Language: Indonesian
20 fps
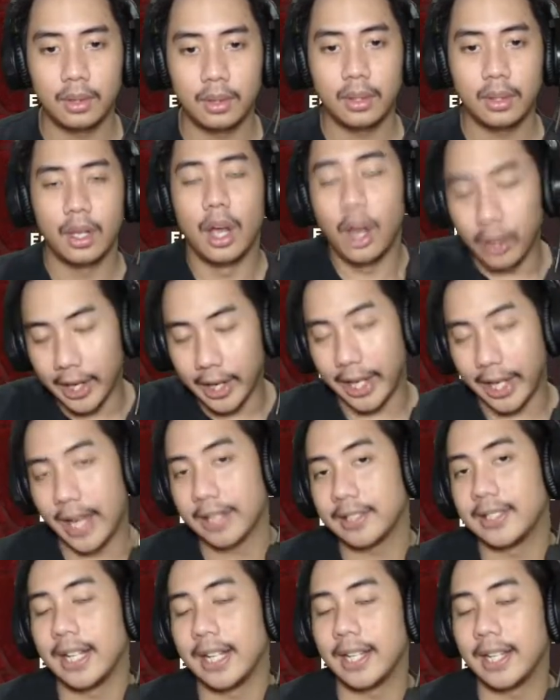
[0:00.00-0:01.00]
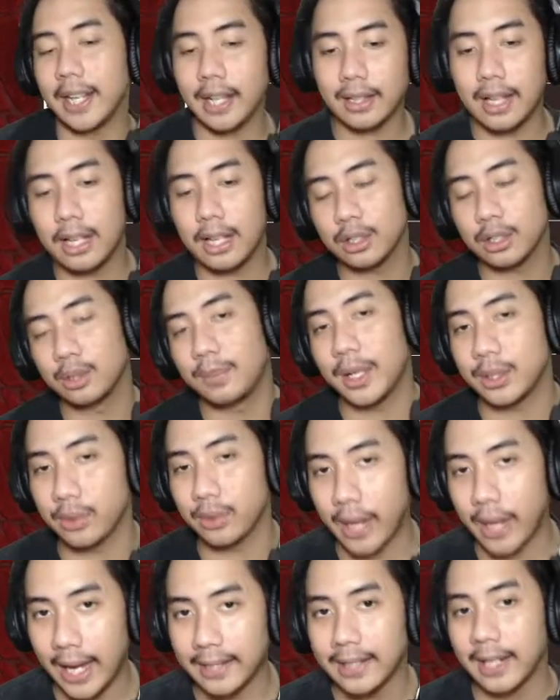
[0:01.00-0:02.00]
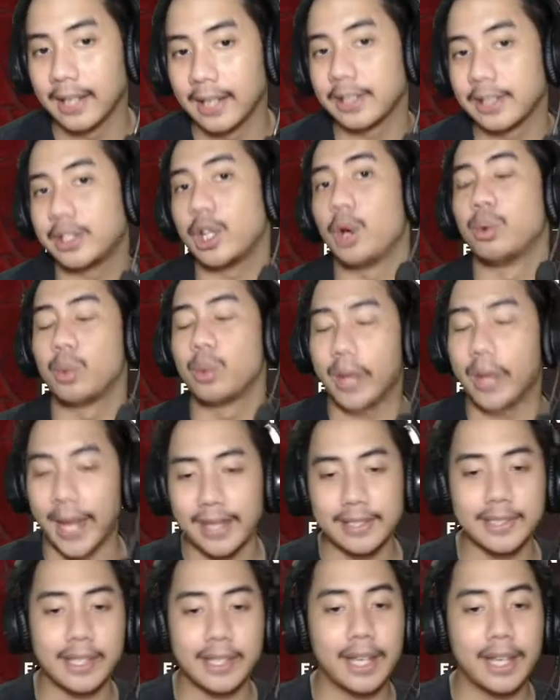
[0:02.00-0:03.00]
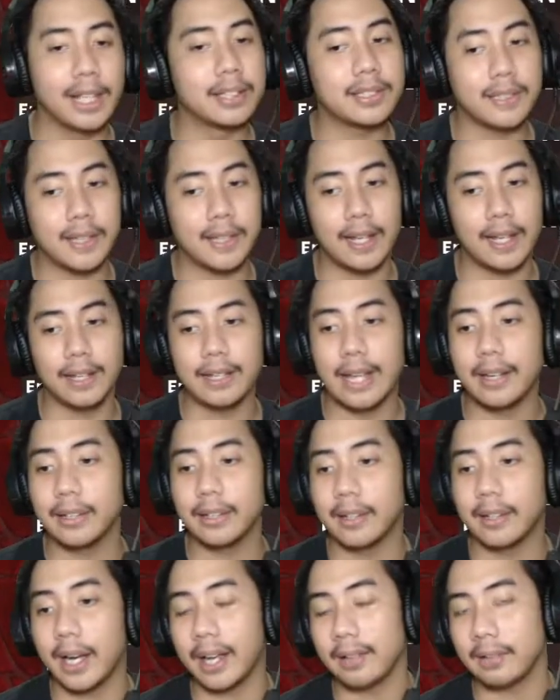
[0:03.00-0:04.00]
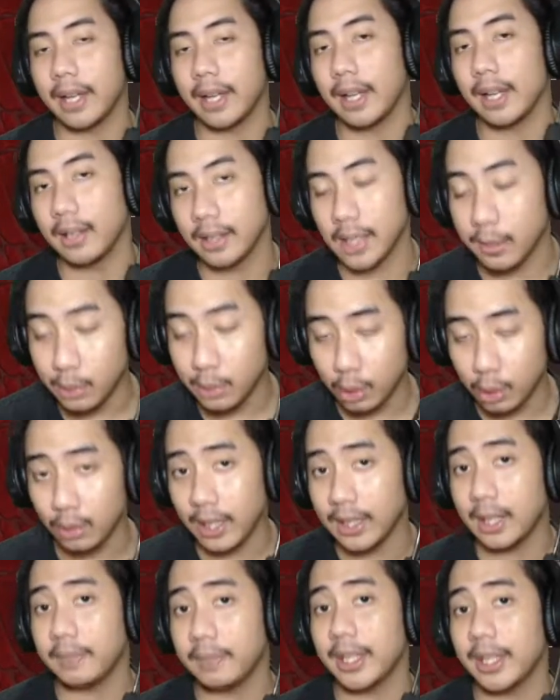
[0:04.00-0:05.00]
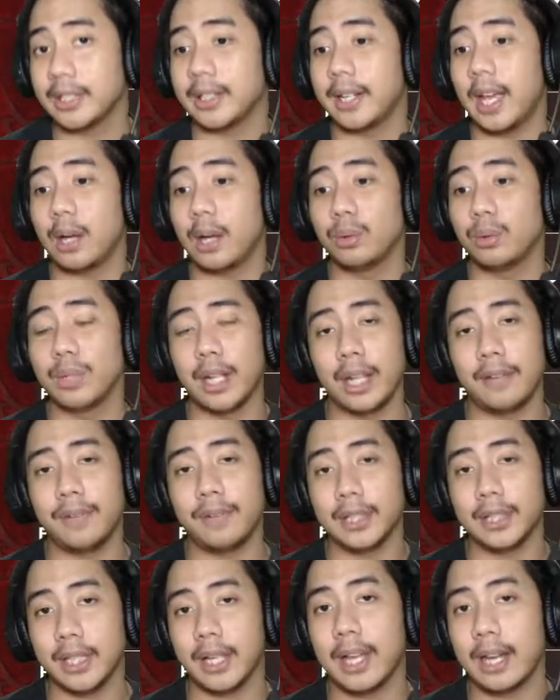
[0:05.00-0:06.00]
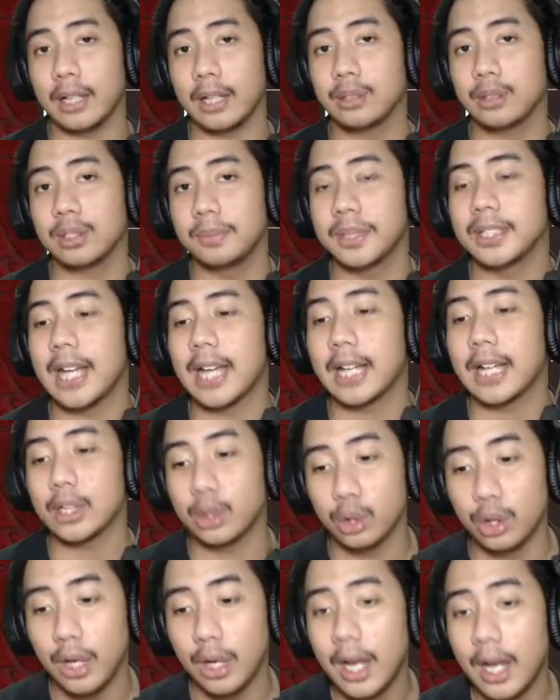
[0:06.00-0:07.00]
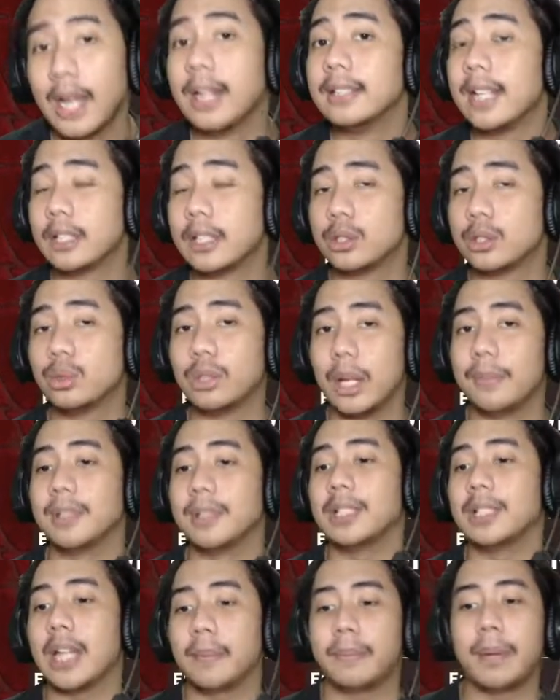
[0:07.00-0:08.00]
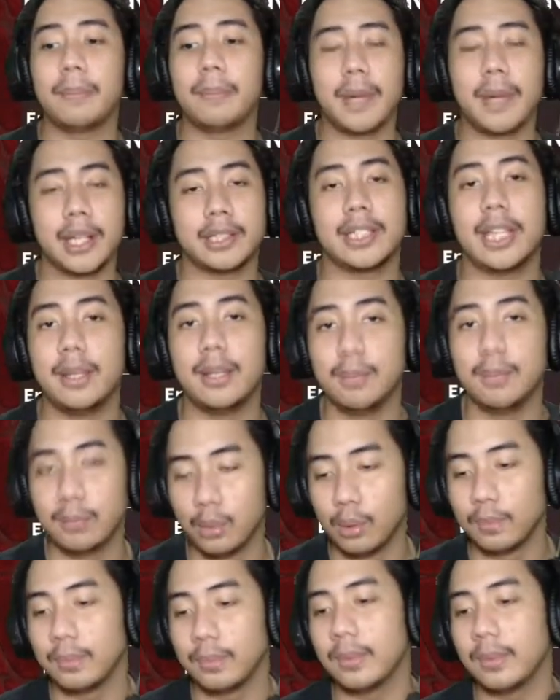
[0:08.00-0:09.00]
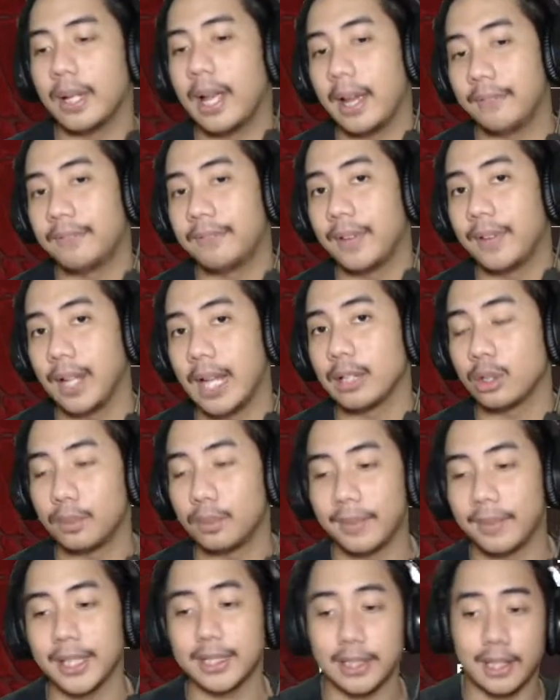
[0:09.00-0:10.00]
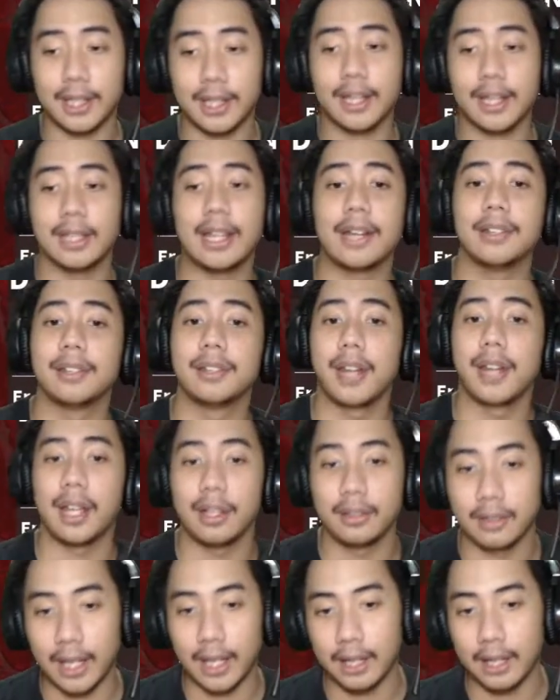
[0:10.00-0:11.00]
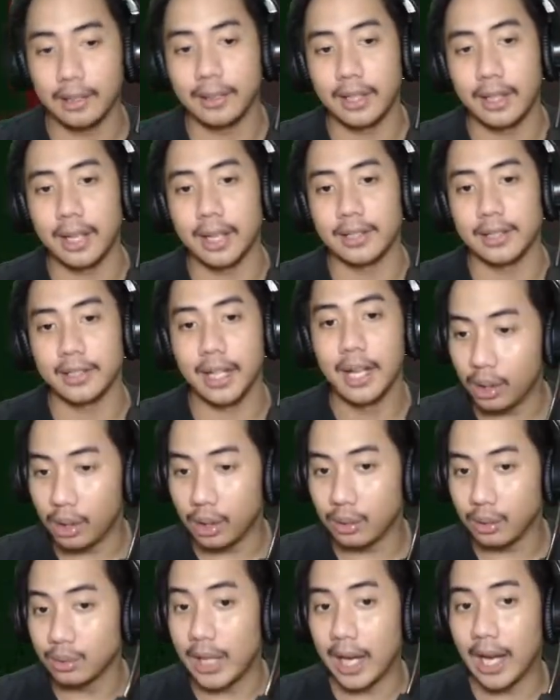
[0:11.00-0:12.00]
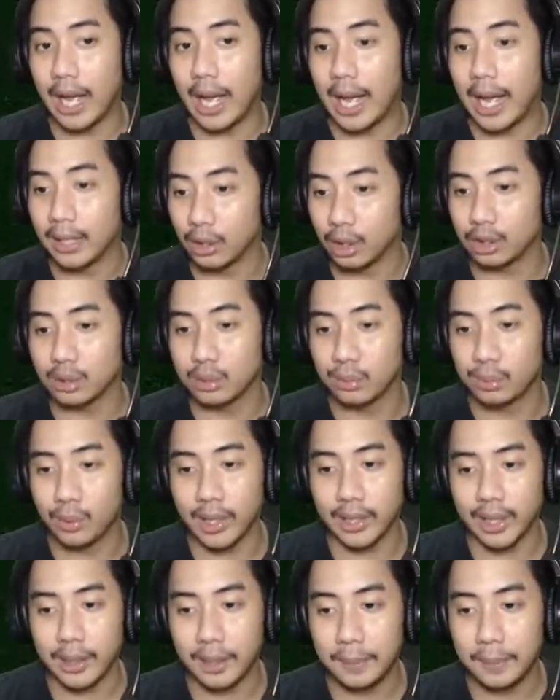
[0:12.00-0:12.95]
Oke okay guys, jadi kita langsung masuk aja ke showcase skill-skill dari Dragon Talent. Kebetulan mastery aku udah level 351 dan sudah mencapai maksimum level atau mastery dari Dragon Talent ya guys ya. Udah ke unlock semua nih